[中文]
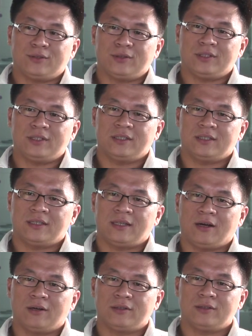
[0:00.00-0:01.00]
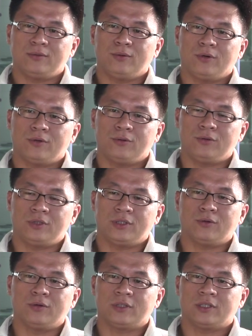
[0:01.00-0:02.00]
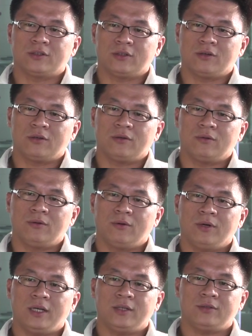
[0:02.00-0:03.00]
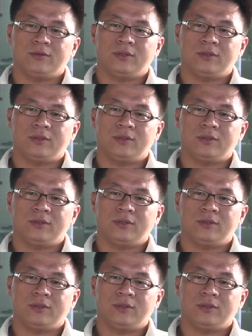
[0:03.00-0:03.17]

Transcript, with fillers: 就是好像是我旅行过程中我会